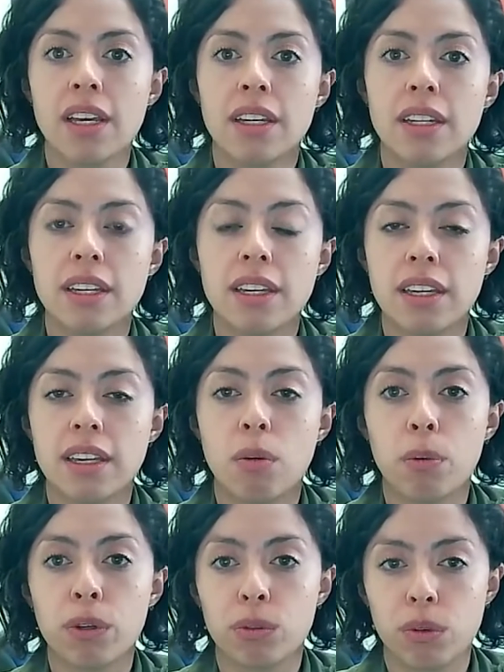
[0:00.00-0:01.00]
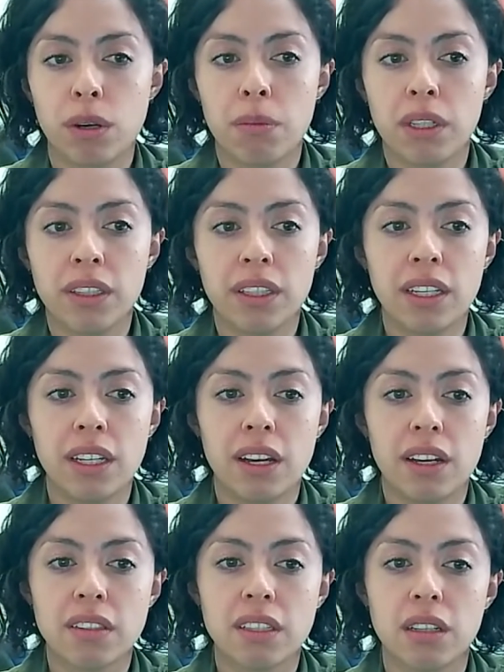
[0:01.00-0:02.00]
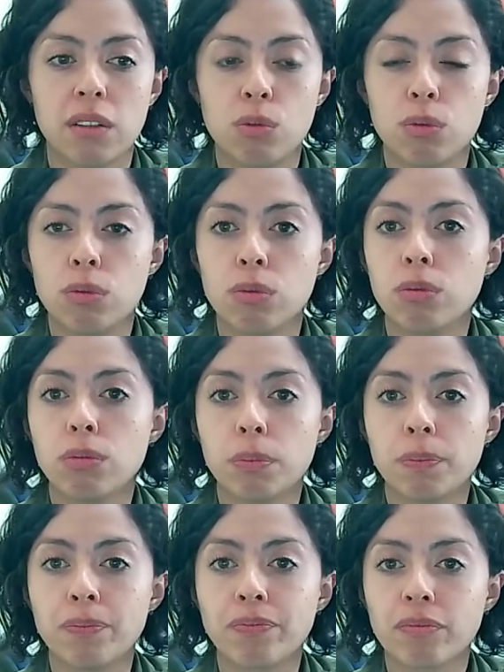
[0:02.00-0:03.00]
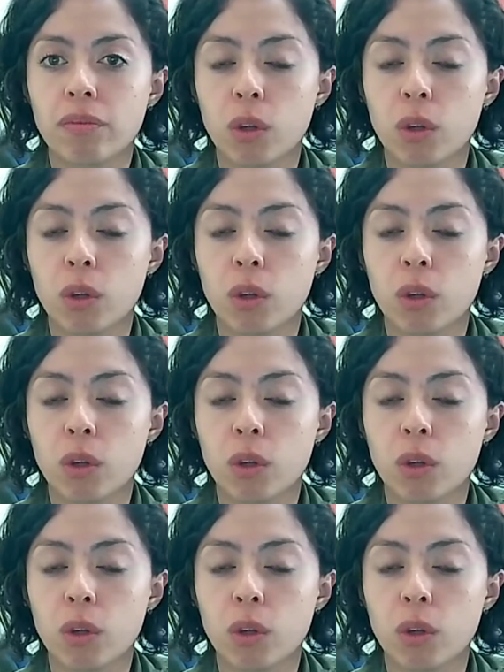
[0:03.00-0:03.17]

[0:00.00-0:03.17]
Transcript: y oportunamente hacer un,